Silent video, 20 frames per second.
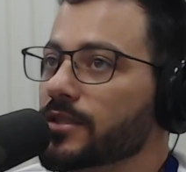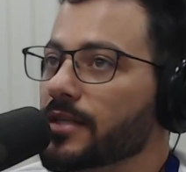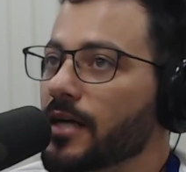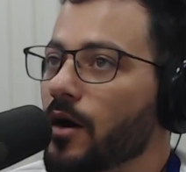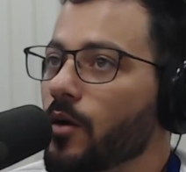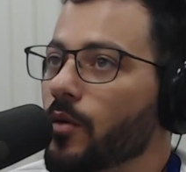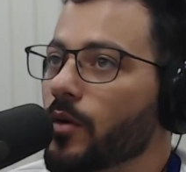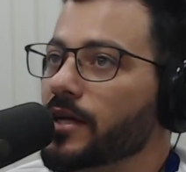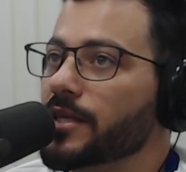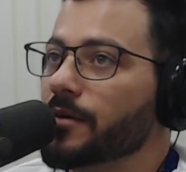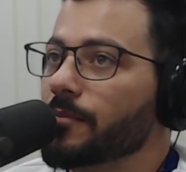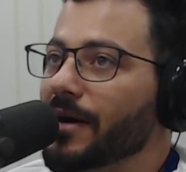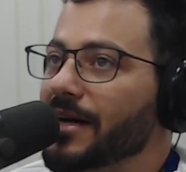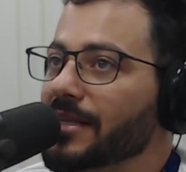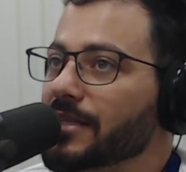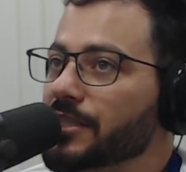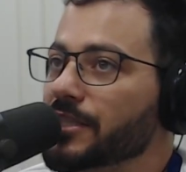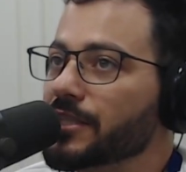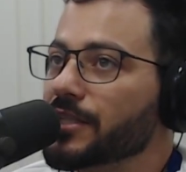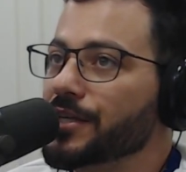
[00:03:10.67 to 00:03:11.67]
Cauã de
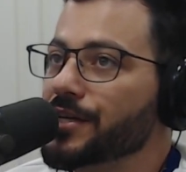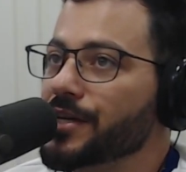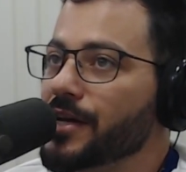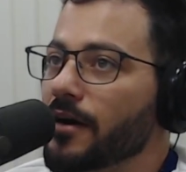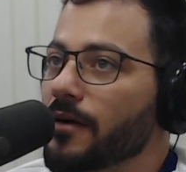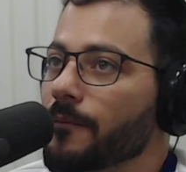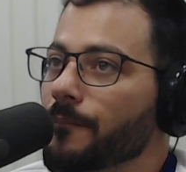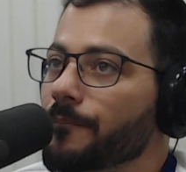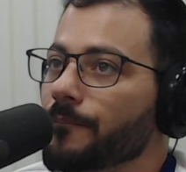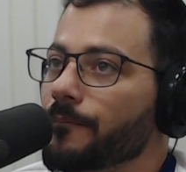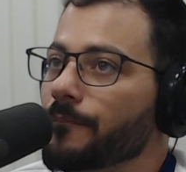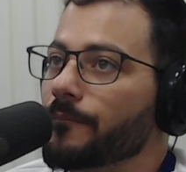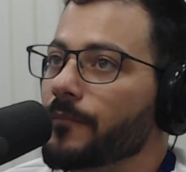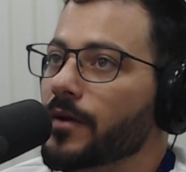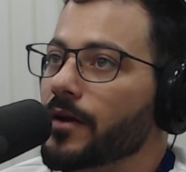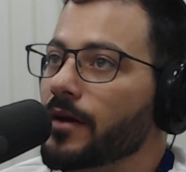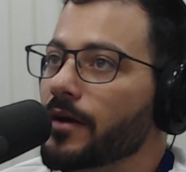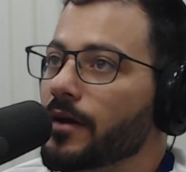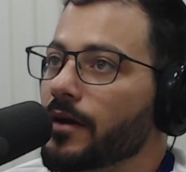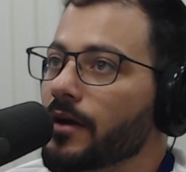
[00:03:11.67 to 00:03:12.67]
Batistinha,
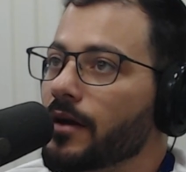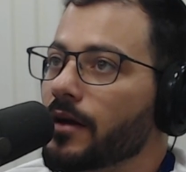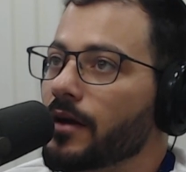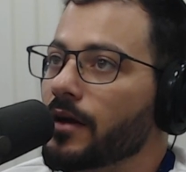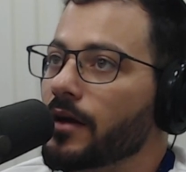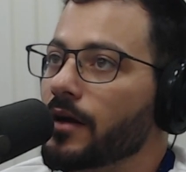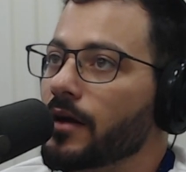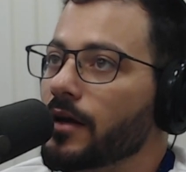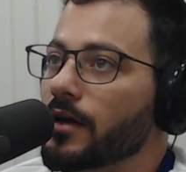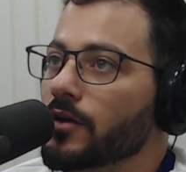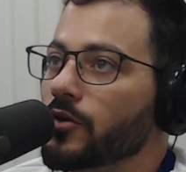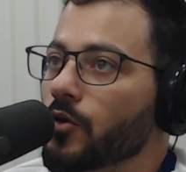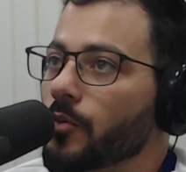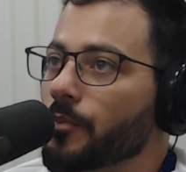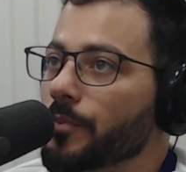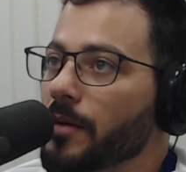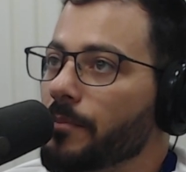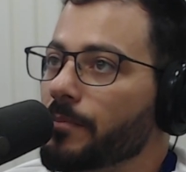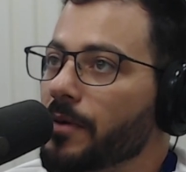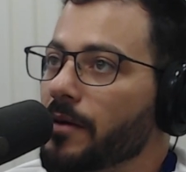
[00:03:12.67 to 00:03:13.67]
é, do
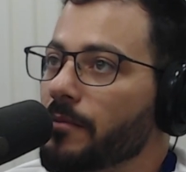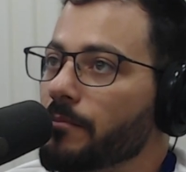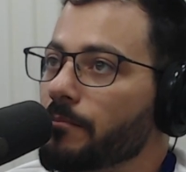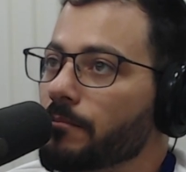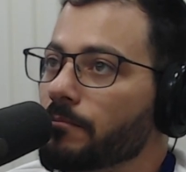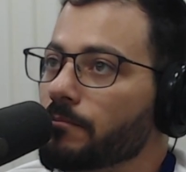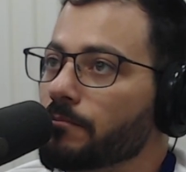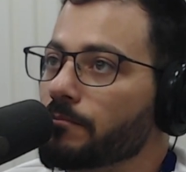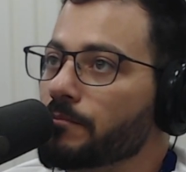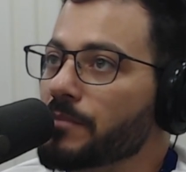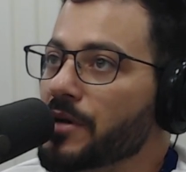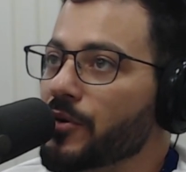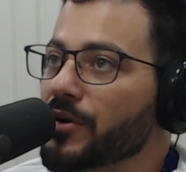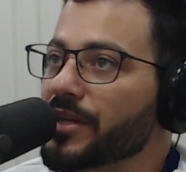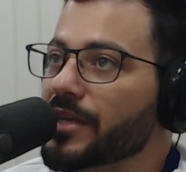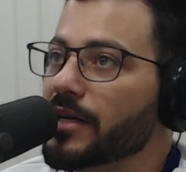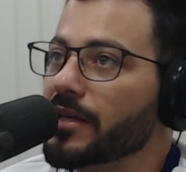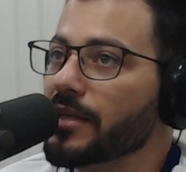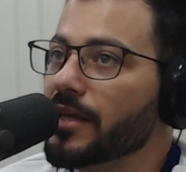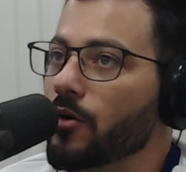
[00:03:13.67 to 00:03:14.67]
PP,
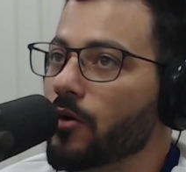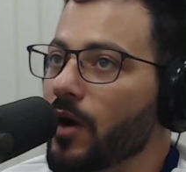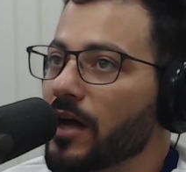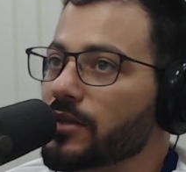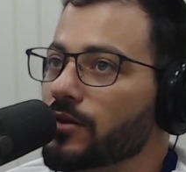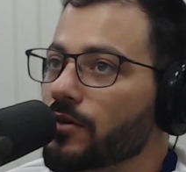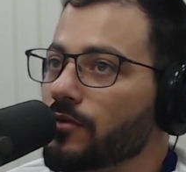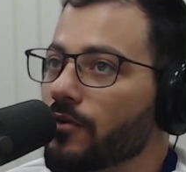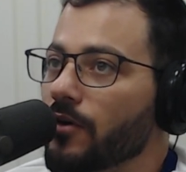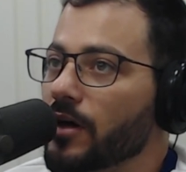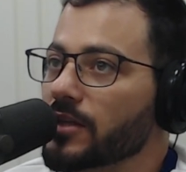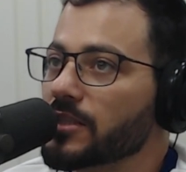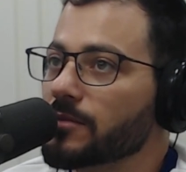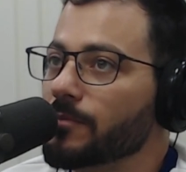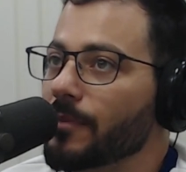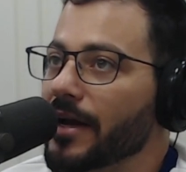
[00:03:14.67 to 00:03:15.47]
1.034 votos.